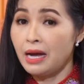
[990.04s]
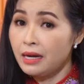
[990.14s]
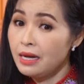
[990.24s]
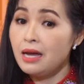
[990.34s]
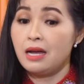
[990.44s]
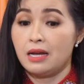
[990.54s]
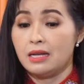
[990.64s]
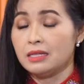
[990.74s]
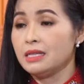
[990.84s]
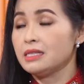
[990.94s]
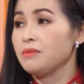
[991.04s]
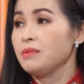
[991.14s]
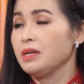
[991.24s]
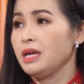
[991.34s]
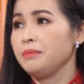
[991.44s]
mắng á thế
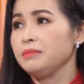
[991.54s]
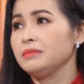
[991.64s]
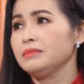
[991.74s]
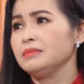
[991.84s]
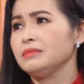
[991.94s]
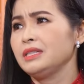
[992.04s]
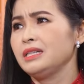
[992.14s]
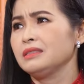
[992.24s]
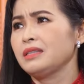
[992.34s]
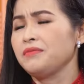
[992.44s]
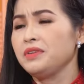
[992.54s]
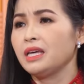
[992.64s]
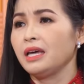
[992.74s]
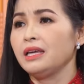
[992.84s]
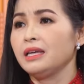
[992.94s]
xong rồi em tại
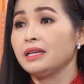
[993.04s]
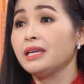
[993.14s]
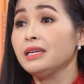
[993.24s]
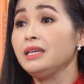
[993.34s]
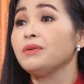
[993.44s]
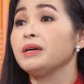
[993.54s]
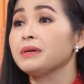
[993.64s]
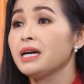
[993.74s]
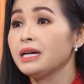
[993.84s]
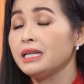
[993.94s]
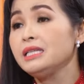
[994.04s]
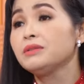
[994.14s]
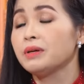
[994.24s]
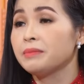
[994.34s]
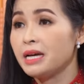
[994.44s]
vì cái cái cách nghĩ của em khác cách
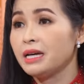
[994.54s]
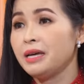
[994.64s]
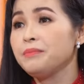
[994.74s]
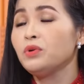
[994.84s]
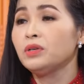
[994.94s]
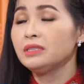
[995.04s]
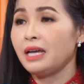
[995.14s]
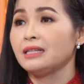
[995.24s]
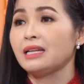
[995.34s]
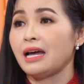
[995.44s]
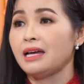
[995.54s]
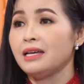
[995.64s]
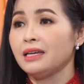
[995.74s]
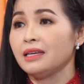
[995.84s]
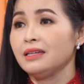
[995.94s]
nhìn của em khác em muốn thành là
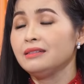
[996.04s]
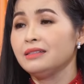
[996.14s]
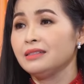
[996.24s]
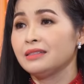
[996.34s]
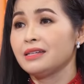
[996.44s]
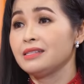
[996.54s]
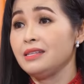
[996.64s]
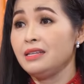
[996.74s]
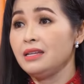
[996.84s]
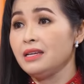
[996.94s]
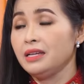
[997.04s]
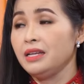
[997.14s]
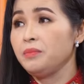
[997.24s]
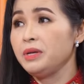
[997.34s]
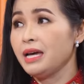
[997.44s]
cái người ca sĩ
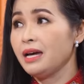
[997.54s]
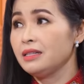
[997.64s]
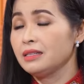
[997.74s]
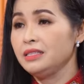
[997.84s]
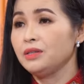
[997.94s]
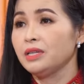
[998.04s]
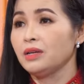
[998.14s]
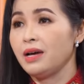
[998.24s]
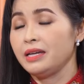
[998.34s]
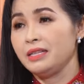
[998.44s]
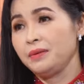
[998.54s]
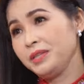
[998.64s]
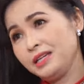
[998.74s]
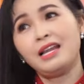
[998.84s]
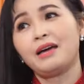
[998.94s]
nếu mình hát được nhiều thể loại thì
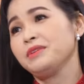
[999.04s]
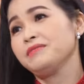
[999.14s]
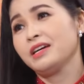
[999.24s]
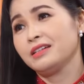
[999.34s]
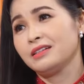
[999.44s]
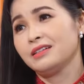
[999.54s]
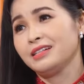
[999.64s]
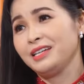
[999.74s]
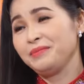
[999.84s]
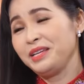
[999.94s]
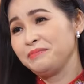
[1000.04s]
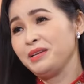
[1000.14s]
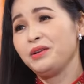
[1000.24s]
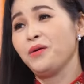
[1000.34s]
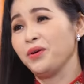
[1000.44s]
em thích làm như vậy cơ em thích
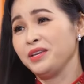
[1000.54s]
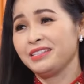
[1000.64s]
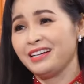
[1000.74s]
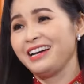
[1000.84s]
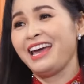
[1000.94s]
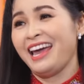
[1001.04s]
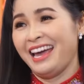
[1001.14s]
biến đổi như tắc kè